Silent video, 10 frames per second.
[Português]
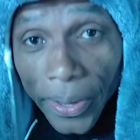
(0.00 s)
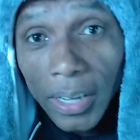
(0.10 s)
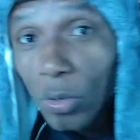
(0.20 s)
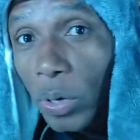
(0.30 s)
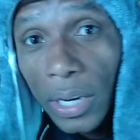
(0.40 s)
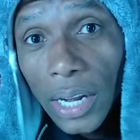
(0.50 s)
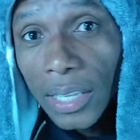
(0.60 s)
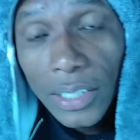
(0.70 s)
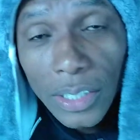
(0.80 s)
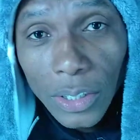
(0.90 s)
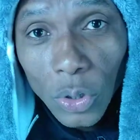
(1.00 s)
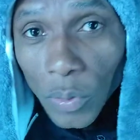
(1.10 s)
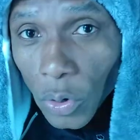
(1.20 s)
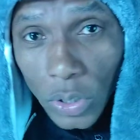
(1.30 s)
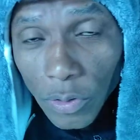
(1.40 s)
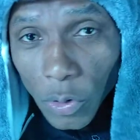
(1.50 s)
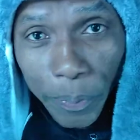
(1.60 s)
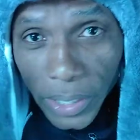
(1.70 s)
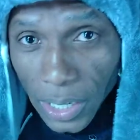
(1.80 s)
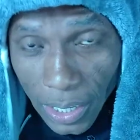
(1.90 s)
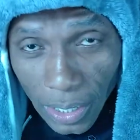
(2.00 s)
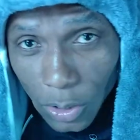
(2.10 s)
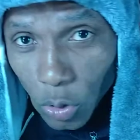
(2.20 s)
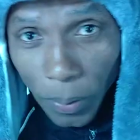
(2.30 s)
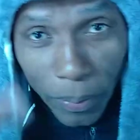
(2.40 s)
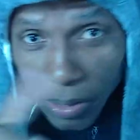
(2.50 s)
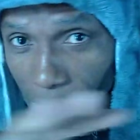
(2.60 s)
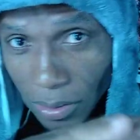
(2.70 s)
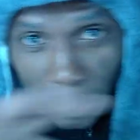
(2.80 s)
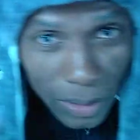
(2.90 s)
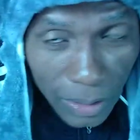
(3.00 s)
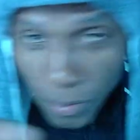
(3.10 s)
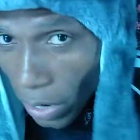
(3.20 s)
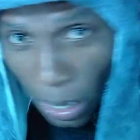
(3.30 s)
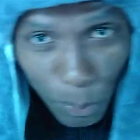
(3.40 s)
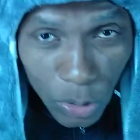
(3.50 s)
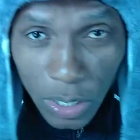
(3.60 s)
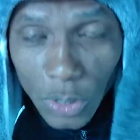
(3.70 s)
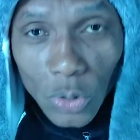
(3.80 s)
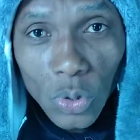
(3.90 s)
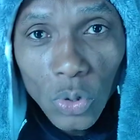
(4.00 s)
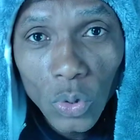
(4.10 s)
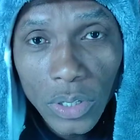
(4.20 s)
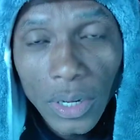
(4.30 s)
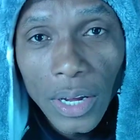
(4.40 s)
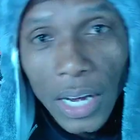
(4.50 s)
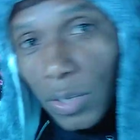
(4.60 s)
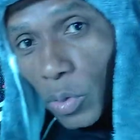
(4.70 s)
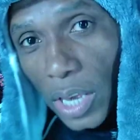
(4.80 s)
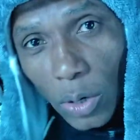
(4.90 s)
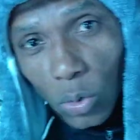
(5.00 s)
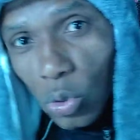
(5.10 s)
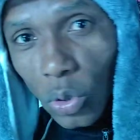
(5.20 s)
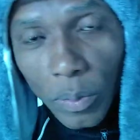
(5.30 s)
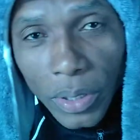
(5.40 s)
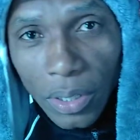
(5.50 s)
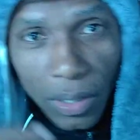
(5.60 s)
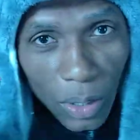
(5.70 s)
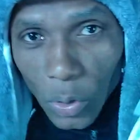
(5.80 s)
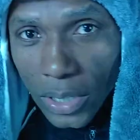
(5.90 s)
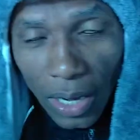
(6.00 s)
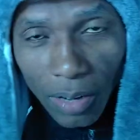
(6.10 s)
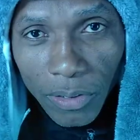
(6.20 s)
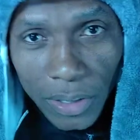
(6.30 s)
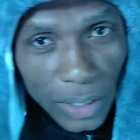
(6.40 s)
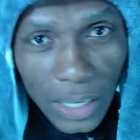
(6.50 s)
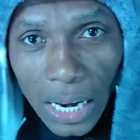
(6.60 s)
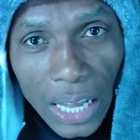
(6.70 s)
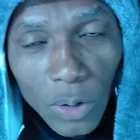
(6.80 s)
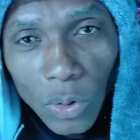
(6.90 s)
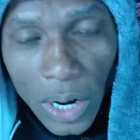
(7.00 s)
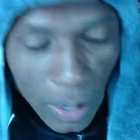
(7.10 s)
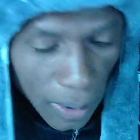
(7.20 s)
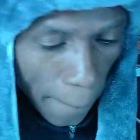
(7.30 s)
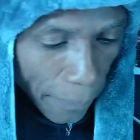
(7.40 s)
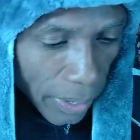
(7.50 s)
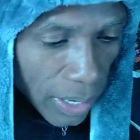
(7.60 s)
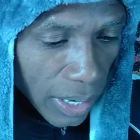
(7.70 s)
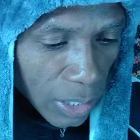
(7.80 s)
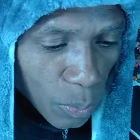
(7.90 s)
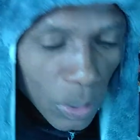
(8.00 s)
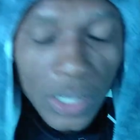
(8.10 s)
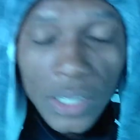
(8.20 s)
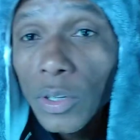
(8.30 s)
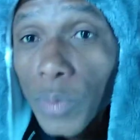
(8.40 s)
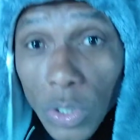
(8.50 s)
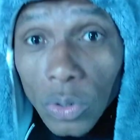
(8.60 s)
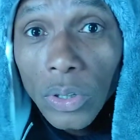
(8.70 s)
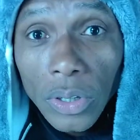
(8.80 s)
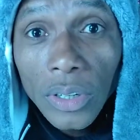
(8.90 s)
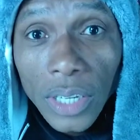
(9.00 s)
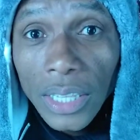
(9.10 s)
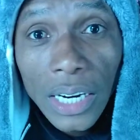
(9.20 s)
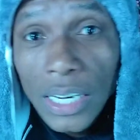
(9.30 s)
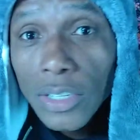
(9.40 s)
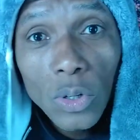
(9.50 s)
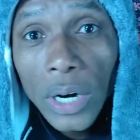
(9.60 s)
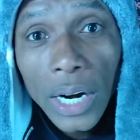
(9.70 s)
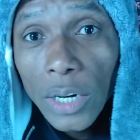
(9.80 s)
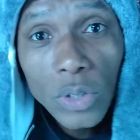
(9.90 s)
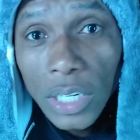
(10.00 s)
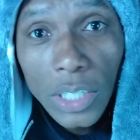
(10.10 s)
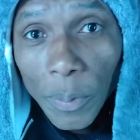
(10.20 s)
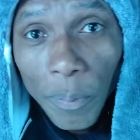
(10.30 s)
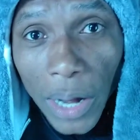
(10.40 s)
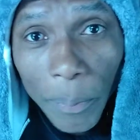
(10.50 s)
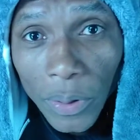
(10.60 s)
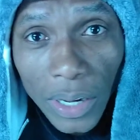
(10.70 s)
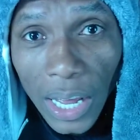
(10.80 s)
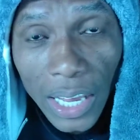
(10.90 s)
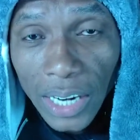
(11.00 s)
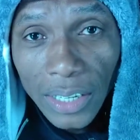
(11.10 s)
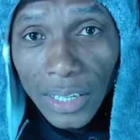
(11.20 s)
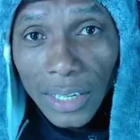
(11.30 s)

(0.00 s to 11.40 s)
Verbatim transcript: É, não é nada de uma coisa fobia aqui, é só pra mim falar pra vocês as coisas. As mulheres, os homens que coisava, ia lá no lugar... E as polícias começou a entrar nesse lugar, dar uns catiripapos na galera.